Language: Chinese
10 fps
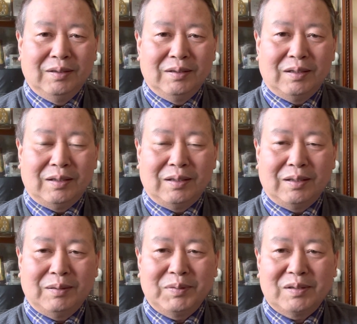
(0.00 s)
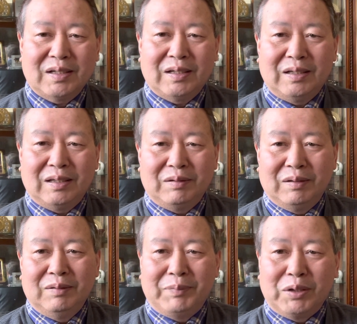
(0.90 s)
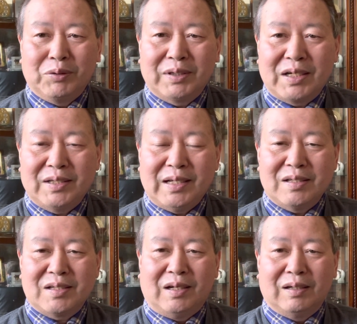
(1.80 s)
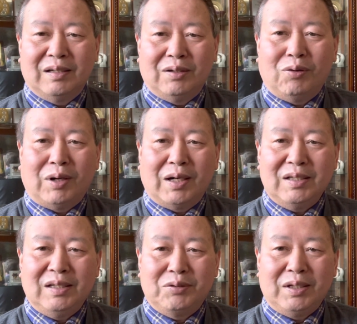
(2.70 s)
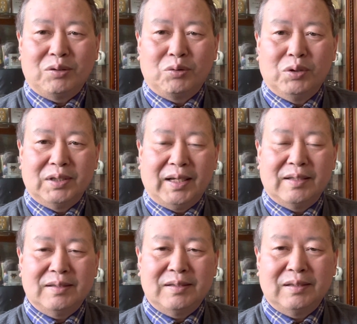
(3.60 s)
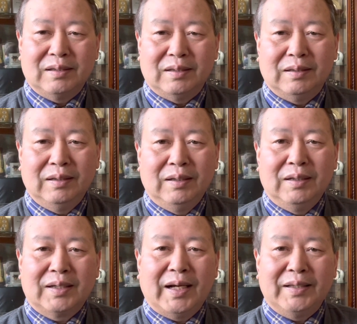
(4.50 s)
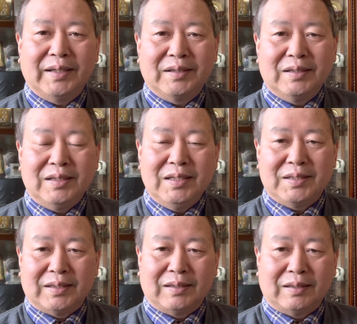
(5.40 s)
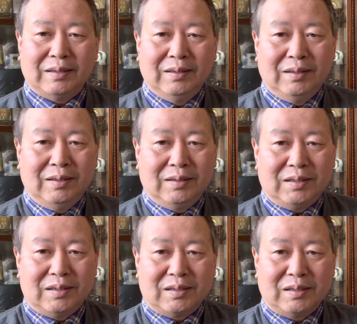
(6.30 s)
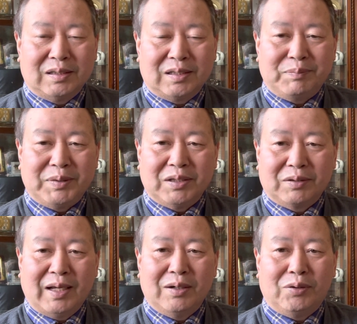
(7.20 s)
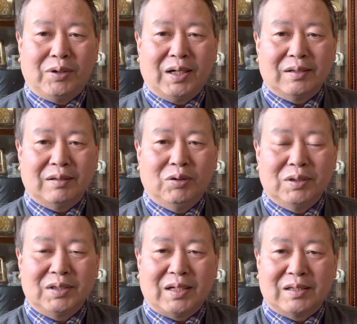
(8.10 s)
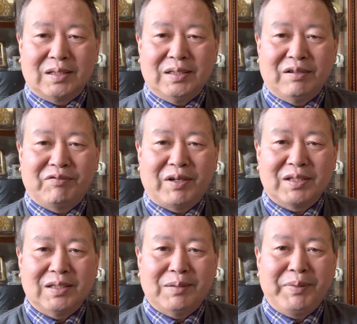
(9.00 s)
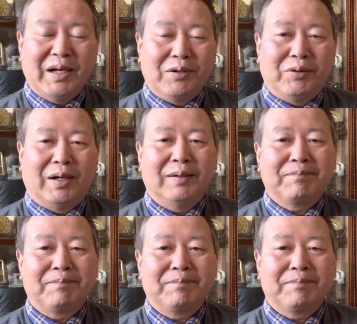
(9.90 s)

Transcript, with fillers: 呃，那么在美国待时间长了，华裔对过年这个概念的理解啊，其实是比较淡化的，或者讲是已经发生了一些变化，